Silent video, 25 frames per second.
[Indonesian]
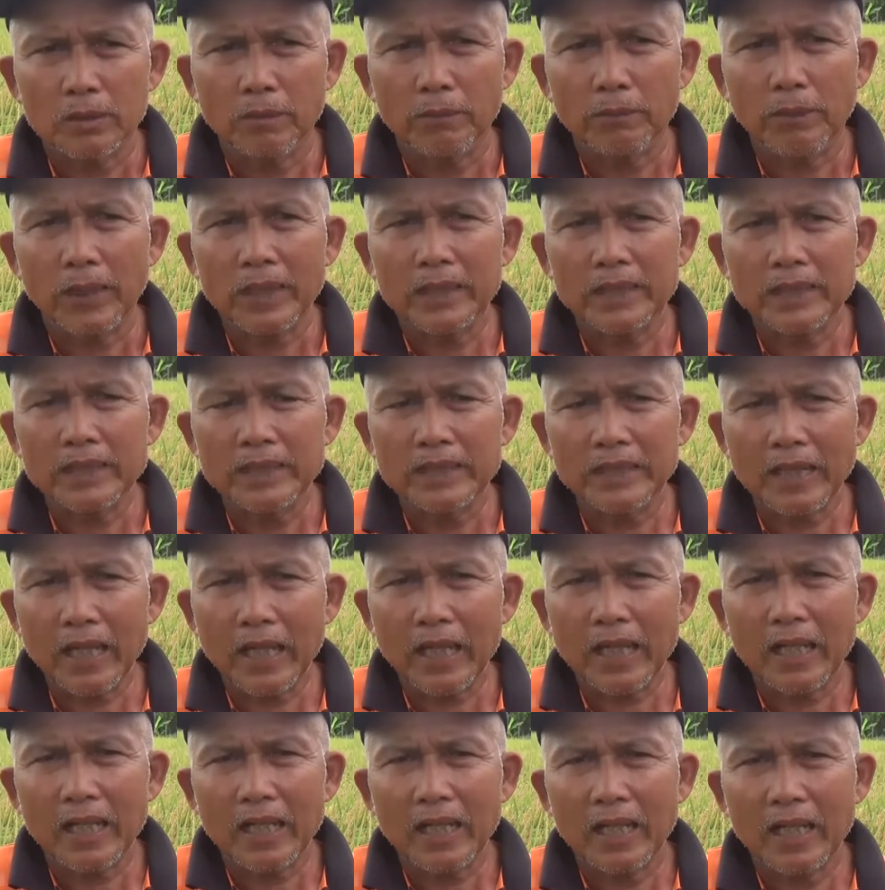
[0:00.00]
4
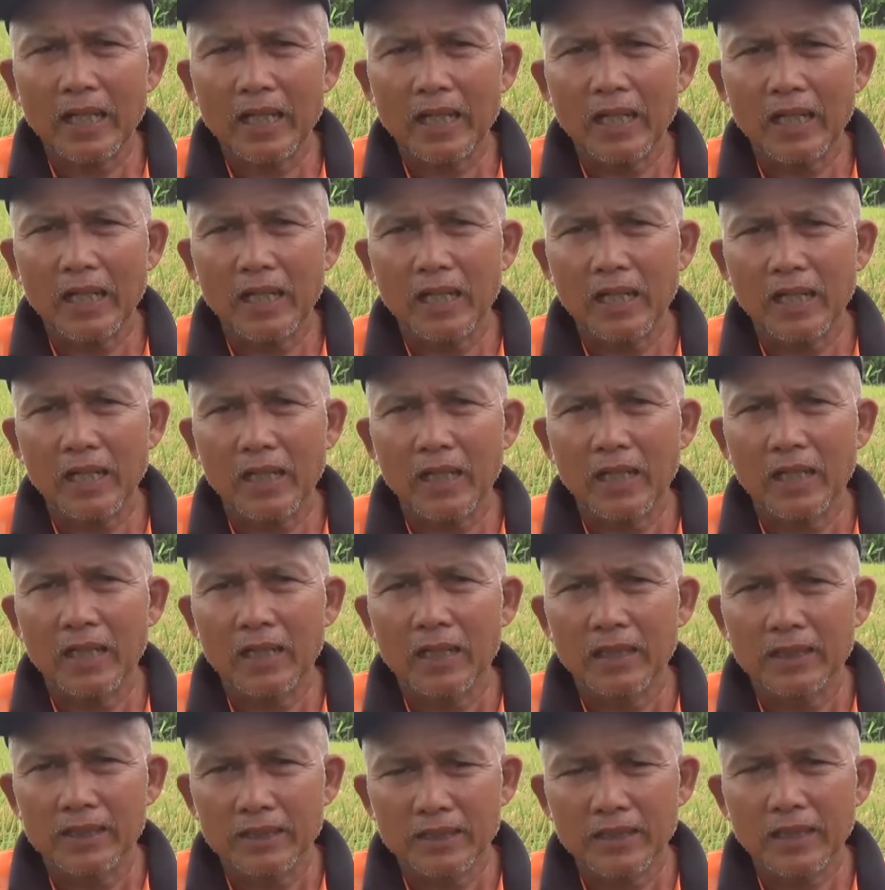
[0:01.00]
kintal. 4 kintal
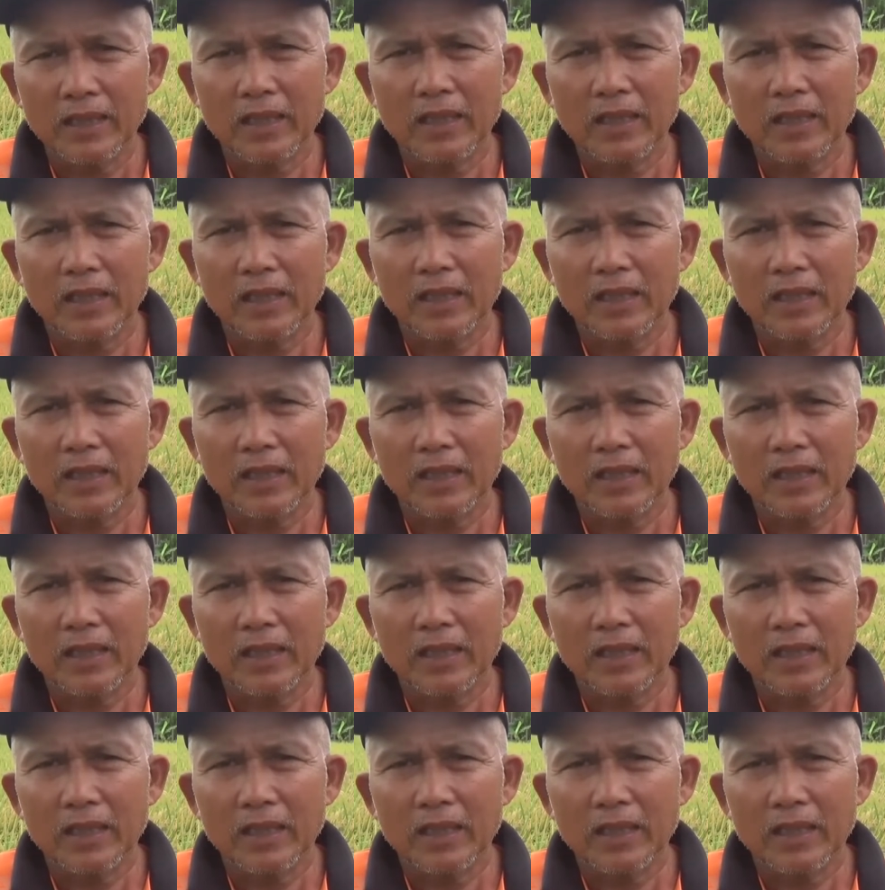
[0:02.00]
ya? Iya.